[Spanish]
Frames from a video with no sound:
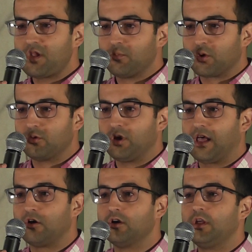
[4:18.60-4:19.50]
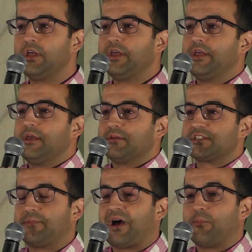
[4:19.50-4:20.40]
Por un lado,
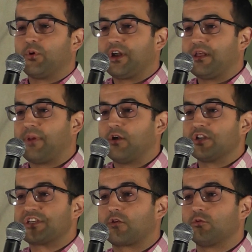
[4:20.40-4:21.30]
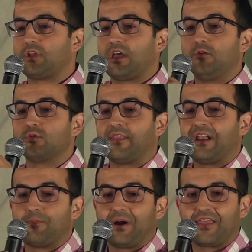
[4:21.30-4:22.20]
se va a poner en valor esa ruta y una de
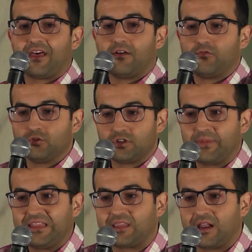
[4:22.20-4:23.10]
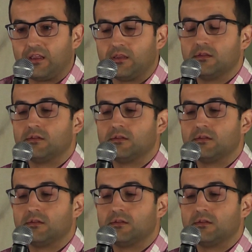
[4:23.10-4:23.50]
las paradas fundamentales